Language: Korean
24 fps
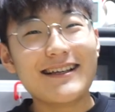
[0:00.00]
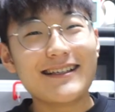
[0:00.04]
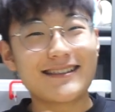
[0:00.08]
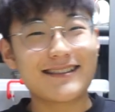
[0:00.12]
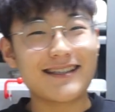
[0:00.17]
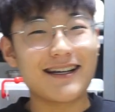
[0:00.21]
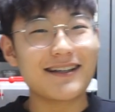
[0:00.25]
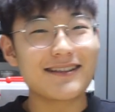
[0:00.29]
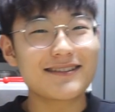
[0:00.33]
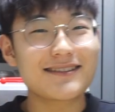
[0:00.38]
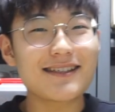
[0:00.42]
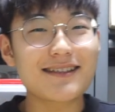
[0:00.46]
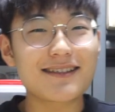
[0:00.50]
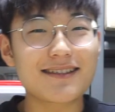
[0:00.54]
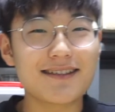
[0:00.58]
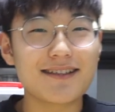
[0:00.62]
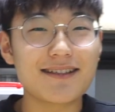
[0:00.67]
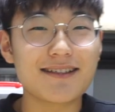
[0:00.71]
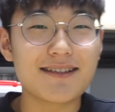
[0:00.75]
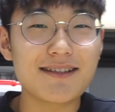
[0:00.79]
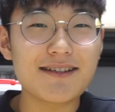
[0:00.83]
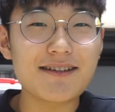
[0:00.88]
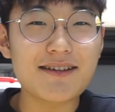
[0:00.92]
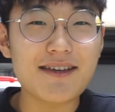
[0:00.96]
자
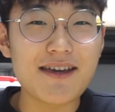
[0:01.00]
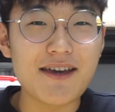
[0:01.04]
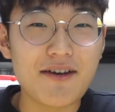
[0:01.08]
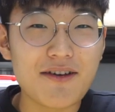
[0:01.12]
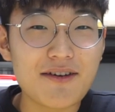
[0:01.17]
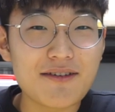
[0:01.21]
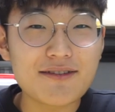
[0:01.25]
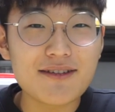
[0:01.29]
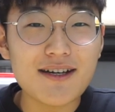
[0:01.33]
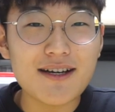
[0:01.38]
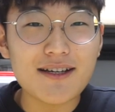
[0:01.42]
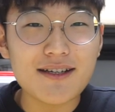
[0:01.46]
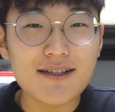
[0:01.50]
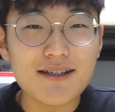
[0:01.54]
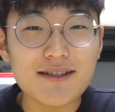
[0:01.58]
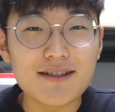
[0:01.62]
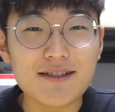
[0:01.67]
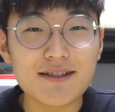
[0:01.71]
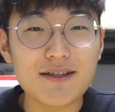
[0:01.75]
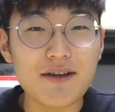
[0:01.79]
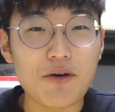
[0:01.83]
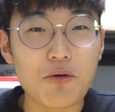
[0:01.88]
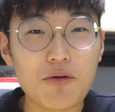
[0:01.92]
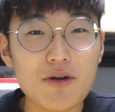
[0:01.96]
어쨌든 이렇게
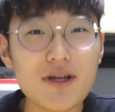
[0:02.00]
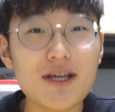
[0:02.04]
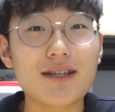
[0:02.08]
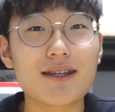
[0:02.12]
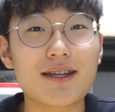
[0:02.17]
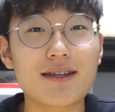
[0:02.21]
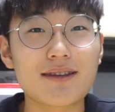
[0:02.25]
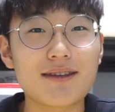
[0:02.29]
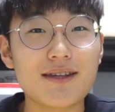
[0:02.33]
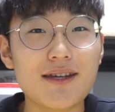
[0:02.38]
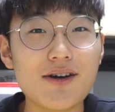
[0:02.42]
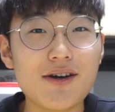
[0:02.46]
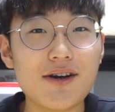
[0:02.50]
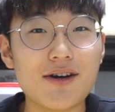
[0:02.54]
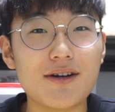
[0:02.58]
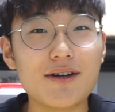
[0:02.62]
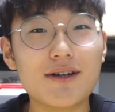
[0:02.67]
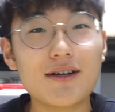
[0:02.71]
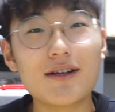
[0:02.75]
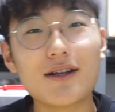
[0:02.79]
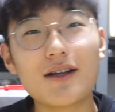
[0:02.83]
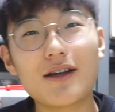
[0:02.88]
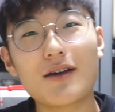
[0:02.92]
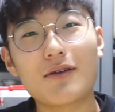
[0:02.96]
영상을 이렇게 올리게 됐는데요
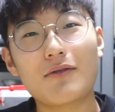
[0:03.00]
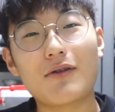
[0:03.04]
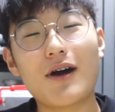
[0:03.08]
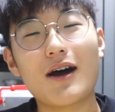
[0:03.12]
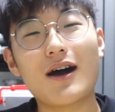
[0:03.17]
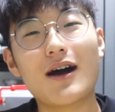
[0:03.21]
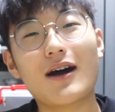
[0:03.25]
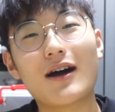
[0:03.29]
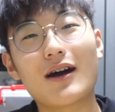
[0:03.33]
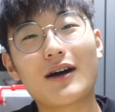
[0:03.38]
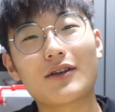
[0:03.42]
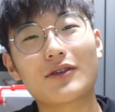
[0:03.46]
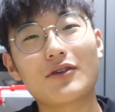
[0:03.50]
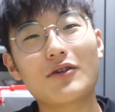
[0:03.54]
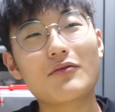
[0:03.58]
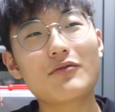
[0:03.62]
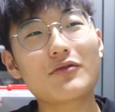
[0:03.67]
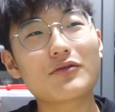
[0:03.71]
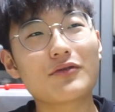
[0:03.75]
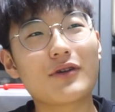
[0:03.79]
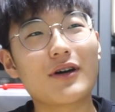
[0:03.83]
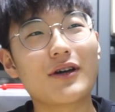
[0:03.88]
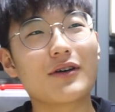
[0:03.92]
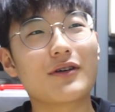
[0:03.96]
와
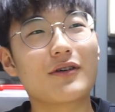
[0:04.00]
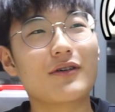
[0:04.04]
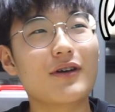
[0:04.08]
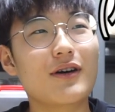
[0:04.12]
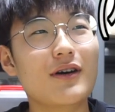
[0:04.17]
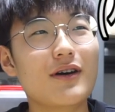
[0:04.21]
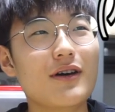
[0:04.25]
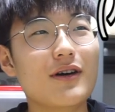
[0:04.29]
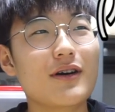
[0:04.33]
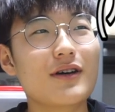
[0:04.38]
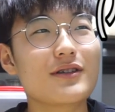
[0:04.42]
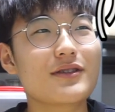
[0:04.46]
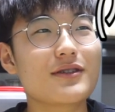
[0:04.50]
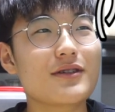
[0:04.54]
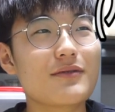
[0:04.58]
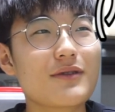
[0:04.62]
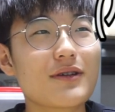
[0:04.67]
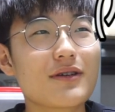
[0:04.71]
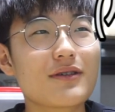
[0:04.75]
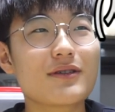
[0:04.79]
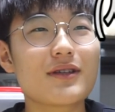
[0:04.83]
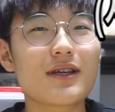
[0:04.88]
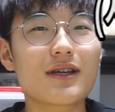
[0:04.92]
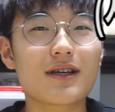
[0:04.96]
너무 좋아요 아
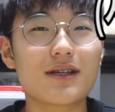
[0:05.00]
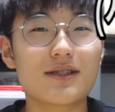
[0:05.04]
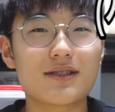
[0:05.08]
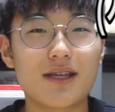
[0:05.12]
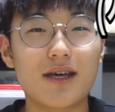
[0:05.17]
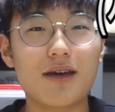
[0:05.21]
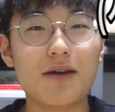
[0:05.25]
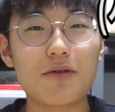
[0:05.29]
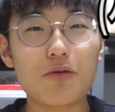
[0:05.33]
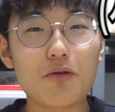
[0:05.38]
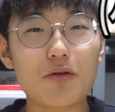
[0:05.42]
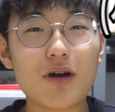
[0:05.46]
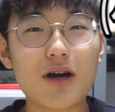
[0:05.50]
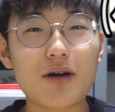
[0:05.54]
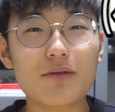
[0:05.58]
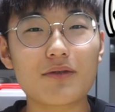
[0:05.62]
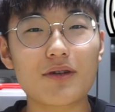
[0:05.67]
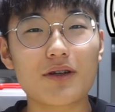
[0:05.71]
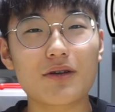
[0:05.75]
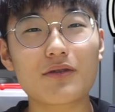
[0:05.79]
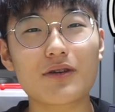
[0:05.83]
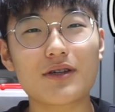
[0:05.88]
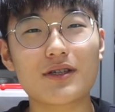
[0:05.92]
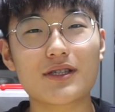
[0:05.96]
시험이 끝나니까 되게
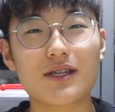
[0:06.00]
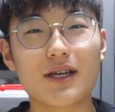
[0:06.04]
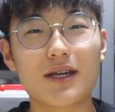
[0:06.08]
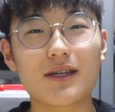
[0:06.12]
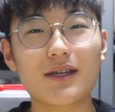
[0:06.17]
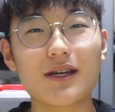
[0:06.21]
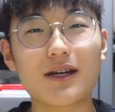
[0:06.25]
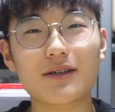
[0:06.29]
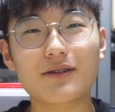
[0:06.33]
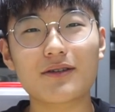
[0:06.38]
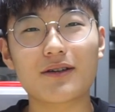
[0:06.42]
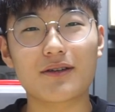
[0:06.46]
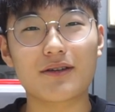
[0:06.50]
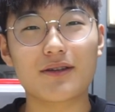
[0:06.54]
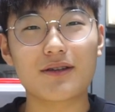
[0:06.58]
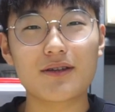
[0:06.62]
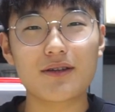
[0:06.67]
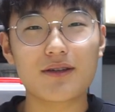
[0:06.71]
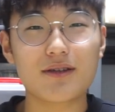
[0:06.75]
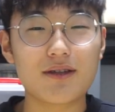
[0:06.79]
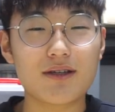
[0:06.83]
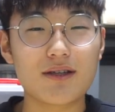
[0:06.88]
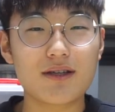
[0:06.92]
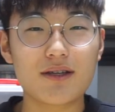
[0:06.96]
홀가분하고 이제 1학년
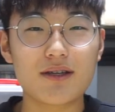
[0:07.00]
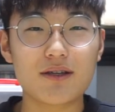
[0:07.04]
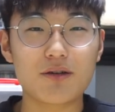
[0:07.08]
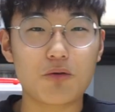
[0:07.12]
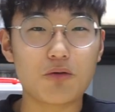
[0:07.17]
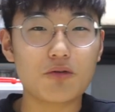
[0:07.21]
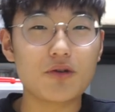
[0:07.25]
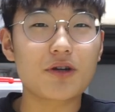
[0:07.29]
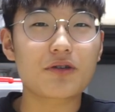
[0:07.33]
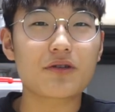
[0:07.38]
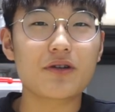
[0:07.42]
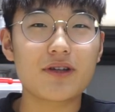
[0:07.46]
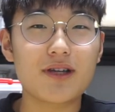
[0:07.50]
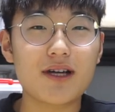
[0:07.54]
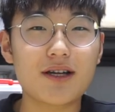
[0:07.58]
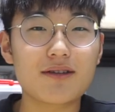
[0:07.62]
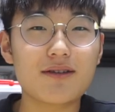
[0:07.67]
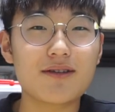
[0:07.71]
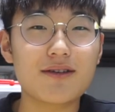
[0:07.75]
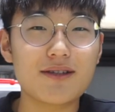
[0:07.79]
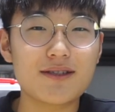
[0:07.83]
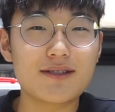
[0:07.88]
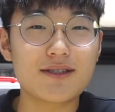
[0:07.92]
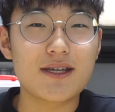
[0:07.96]
고등학교
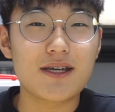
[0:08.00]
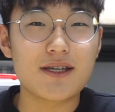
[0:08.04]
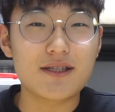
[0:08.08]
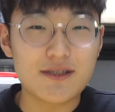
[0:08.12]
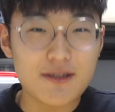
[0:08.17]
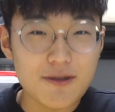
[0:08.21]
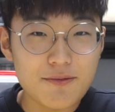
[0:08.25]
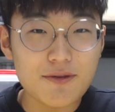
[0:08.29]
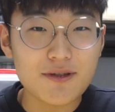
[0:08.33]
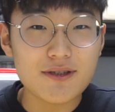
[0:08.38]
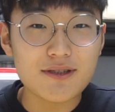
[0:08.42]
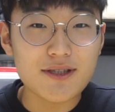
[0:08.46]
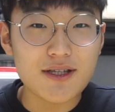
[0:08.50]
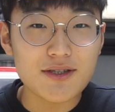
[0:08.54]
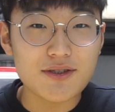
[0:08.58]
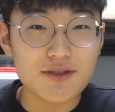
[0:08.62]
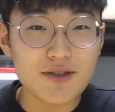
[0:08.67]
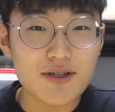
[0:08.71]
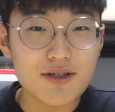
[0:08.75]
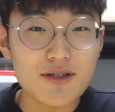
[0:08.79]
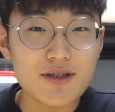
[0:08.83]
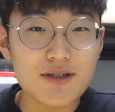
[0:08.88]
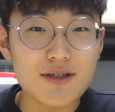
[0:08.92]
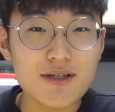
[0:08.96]
1학년 이제 시험
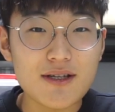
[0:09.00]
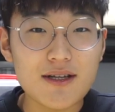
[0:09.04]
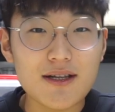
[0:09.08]
끝났죠